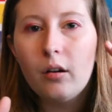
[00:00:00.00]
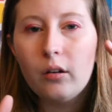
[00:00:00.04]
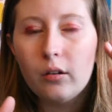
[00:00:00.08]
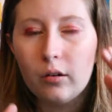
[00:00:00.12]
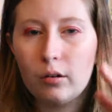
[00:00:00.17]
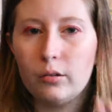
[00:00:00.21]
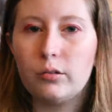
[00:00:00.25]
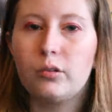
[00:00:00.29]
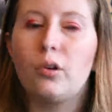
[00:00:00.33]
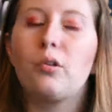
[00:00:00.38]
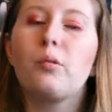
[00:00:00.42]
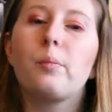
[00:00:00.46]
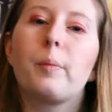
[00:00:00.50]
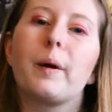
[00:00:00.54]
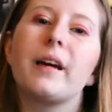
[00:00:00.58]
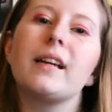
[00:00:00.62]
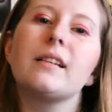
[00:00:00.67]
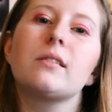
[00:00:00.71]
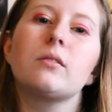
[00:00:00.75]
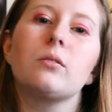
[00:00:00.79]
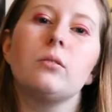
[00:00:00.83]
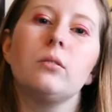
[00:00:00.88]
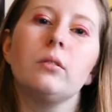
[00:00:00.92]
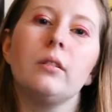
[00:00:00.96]
euh, dans le
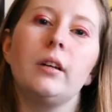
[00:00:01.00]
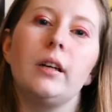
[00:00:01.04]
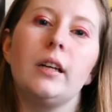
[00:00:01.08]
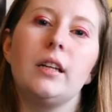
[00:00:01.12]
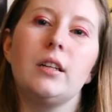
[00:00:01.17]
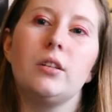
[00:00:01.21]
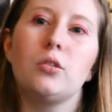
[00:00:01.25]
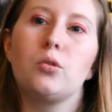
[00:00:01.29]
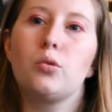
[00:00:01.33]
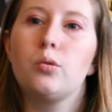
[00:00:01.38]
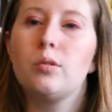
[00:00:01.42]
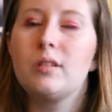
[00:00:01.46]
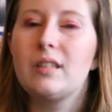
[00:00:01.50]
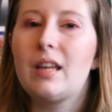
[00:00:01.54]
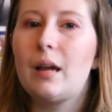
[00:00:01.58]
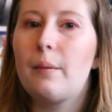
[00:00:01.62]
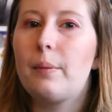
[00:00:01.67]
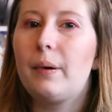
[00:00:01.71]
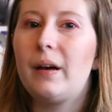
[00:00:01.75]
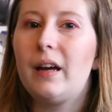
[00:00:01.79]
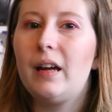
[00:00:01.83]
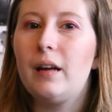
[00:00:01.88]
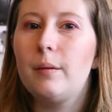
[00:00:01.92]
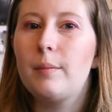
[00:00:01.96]
présent et juste
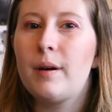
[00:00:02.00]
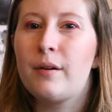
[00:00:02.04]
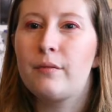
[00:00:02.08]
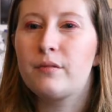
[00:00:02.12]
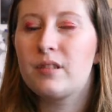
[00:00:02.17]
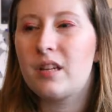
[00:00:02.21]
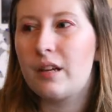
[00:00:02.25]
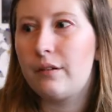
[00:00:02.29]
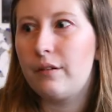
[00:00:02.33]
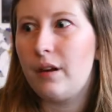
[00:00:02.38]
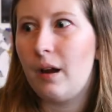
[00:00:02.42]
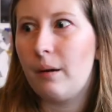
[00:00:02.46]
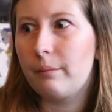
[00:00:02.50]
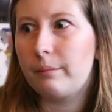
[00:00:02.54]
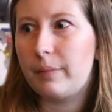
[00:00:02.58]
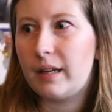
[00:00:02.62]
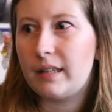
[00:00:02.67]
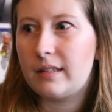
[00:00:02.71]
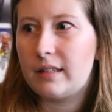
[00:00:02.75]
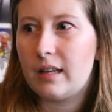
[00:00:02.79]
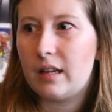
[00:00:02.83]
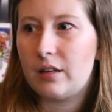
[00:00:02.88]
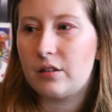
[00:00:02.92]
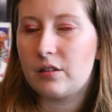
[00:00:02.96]
après bah, vous avez un
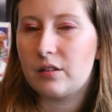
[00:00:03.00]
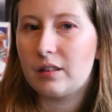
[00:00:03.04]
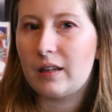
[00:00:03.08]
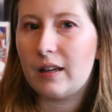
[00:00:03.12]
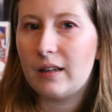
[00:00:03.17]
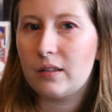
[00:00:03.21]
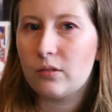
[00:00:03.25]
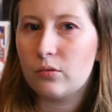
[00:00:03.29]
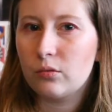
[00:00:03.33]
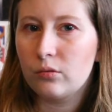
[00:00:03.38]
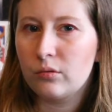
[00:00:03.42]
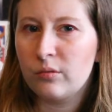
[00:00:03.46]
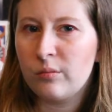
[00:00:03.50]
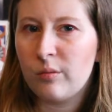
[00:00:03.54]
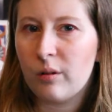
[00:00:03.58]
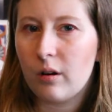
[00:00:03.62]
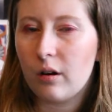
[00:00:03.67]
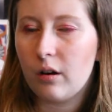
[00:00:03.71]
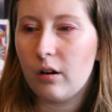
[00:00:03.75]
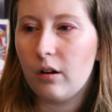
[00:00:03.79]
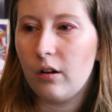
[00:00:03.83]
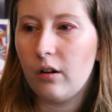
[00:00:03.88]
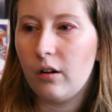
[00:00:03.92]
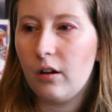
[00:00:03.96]
passage très
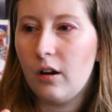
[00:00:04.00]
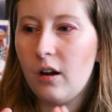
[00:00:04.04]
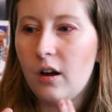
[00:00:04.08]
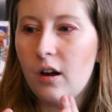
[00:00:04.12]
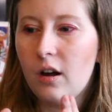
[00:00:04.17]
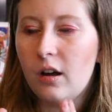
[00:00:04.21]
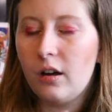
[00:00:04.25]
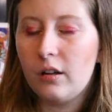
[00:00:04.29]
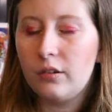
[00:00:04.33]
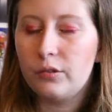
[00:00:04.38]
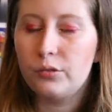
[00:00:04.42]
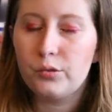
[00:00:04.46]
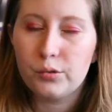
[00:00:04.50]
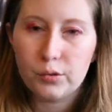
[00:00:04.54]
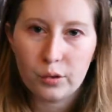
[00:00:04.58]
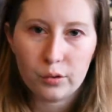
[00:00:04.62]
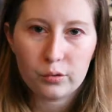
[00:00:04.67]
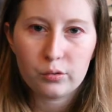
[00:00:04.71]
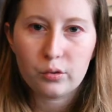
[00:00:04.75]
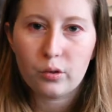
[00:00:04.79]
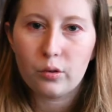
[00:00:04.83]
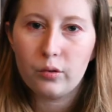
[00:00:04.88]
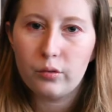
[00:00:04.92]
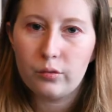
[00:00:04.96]
sombre euh, d'une
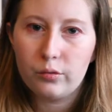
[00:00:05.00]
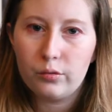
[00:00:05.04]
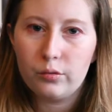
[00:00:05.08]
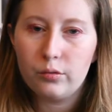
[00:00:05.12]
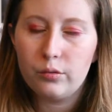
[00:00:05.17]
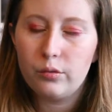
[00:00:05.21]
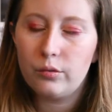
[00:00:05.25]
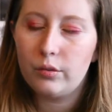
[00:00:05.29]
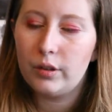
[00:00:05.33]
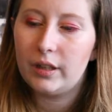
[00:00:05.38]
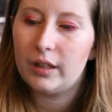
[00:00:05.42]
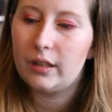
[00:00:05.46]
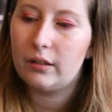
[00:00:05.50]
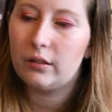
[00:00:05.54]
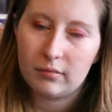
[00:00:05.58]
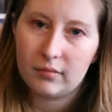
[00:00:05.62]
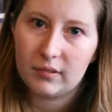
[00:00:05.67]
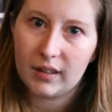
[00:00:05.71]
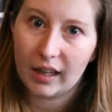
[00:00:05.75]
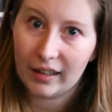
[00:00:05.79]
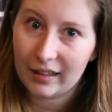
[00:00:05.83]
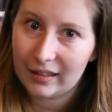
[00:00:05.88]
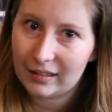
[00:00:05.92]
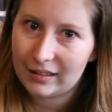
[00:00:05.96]
entrevue et
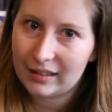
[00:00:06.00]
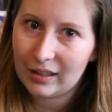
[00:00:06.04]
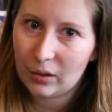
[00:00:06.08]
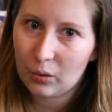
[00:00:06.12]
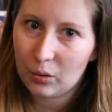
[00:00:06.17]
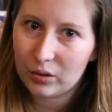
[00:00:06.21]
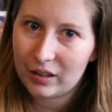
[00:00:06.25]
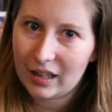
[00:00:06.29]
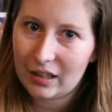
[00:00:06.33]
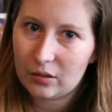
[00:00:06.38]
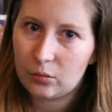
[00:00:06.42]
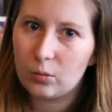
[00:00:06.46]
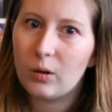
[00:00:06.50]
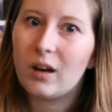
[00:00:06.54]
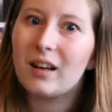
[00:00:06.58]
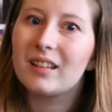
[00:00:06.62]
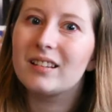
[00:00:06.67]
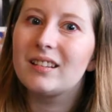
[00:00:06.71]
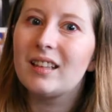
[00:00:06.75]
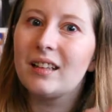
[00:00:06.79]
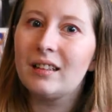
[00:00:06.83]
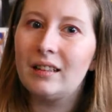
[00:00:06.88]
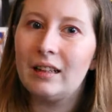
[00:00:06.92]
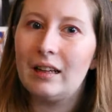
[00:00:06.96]
d'un
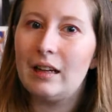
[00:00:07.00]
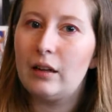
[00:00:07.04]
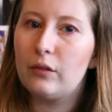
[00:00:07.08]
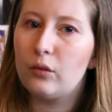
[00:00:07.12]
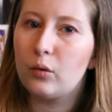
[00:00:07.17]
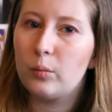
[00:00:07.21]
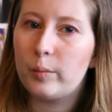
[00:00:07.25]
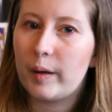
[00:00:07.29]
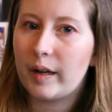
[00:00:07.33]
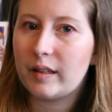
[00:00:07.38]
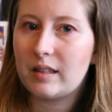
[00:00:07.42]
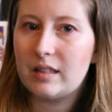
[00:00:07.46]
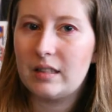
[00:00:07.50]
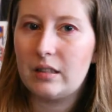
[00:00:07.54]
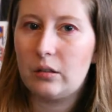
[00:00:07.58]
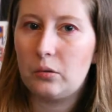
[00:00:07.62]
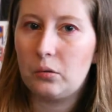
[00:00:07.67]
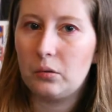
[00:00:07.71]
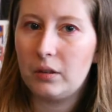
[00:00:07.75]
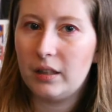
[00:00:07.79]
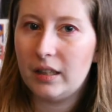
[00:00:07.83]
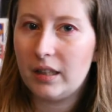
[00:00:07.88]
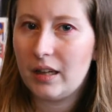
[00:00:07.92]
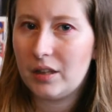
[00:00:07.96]
interrogatoire d'un élève en
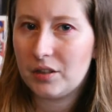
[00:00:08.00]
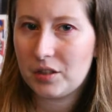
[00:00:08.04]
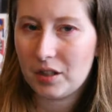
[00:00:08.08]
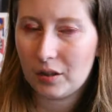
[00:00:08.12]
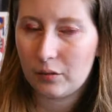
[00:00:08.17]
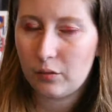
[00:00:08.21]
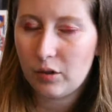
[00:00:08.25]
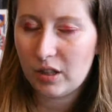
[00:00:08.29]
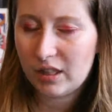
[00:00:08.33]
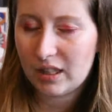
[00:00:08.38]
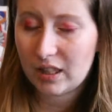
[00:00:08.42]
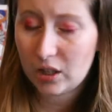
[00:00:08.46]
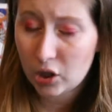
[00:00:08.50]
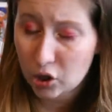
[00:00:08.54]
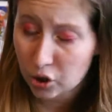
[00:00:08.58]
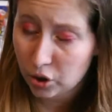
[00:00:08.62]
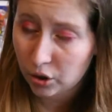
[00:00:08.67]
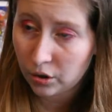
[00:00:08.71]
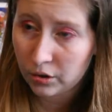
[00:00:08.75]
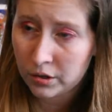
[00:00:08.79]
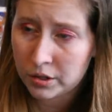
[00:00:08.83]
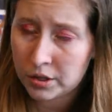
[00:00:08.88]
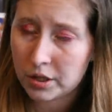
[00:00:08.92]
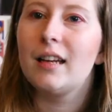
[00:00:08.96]
particulier à chaque fois qui
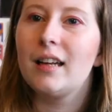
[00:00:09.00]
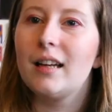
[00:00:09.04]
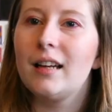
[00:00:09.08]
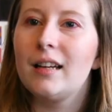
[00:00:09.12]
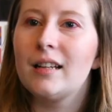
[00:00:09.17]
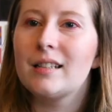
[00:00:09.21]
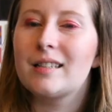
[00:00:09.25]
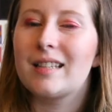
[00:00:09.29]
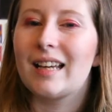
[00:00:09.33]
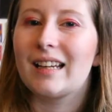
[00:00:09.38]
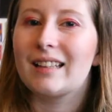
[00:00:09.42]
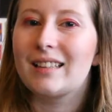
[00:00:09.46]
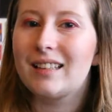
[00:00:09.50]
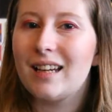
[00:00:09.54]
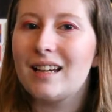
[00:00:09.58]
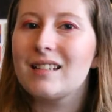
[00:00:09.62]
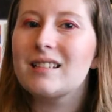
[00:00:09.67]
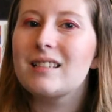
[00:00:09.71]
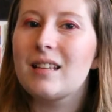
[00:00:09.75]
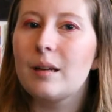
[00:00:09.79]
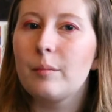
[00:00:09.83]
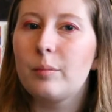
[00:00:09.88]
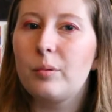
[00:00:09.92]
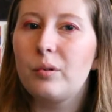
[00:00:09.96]
change et ça
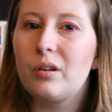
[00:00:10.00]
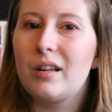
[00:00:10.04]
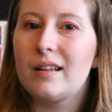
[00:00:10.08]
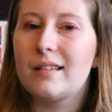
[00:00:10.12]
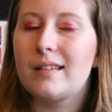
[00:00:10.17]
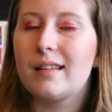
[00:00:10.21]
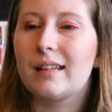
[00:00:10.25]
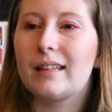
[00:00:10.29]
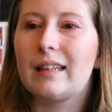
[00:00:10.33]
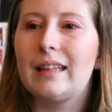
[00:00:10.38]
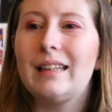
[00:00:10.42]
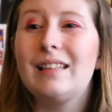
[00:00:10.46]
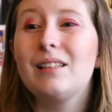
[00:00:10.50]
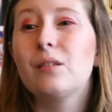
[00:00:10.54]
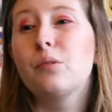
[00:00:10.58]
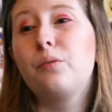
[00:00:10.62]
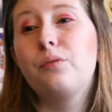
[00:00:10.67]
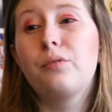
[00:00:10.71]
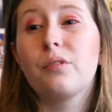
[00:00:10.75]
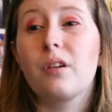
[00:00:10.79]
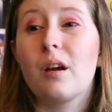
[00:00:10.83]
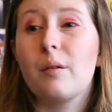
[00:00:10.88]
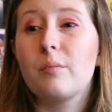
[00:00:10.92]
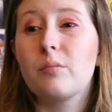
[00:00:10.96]
casse un peu la série et au
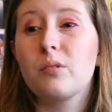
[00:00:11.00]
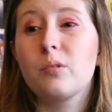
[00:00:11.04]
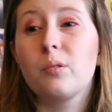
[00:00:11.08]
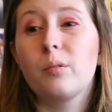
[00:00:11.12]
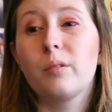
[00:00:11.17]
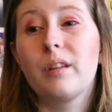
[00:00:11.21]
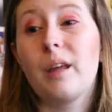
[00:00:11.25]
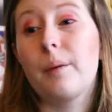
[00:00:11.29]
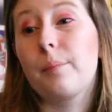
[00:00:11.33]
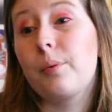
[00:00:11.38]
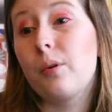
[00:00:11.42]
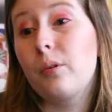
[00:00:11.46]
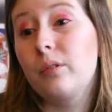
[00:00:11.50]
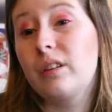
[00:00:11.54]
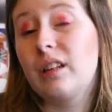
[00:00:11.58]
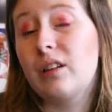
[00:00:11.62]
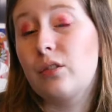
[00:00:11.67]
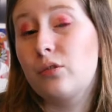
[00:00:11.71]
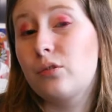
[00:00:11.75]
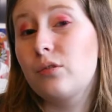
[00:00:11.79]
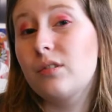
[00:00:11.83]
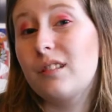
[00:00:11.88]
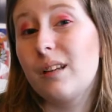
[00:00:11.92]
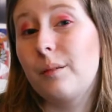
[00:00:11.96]
fur et à mesure on apprend
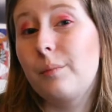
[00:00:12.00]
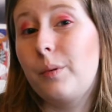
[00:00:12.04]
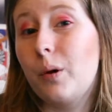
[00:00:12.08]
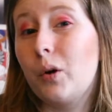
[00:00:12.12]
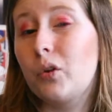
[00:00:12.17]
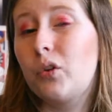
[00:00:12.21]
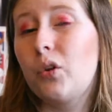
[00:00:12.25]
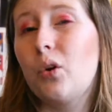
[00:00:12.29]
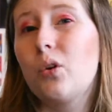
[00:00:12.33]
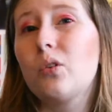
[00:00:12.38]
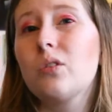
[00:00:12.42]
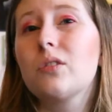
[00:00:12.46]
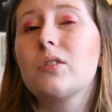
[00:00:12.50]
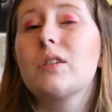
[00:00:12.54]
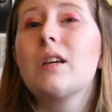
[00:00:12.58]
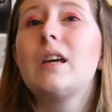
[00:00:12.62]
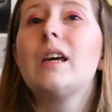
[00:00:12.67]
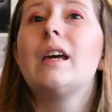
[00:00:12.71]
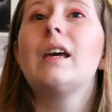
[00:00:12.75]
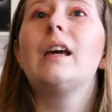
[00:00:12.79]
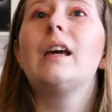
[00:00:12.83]
des choses importantes.